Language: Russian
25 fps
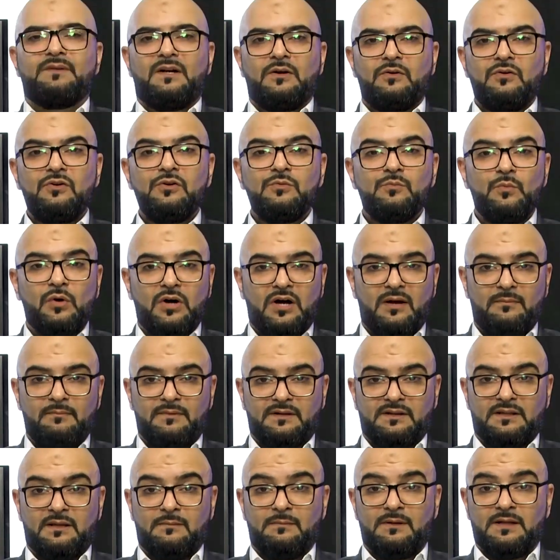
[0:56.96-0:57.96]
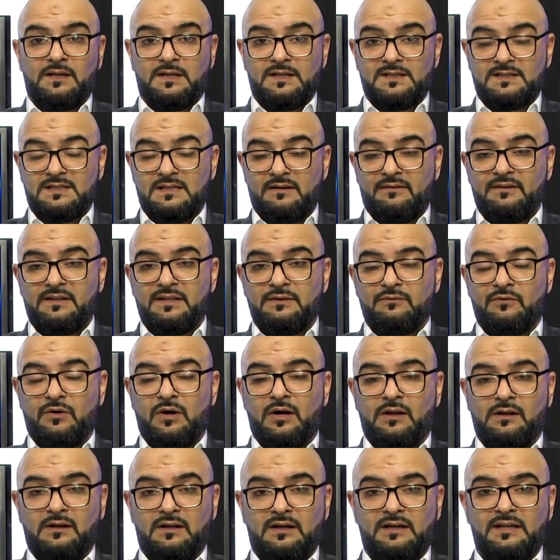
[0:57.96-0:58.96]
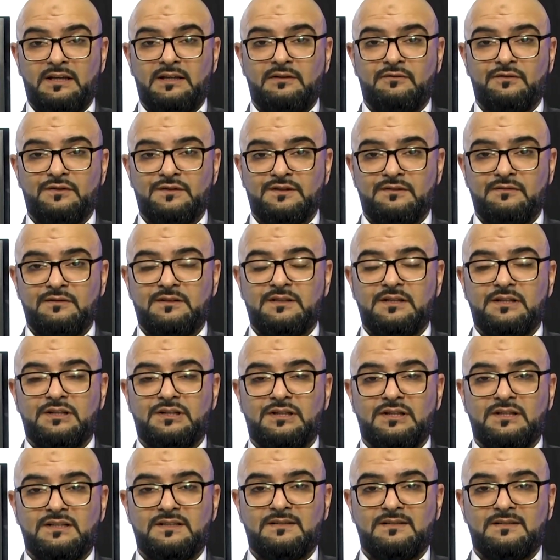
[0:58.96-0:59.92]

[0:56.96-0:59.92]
Пророк Мухаммед, да благословит его Аллах и его святейшее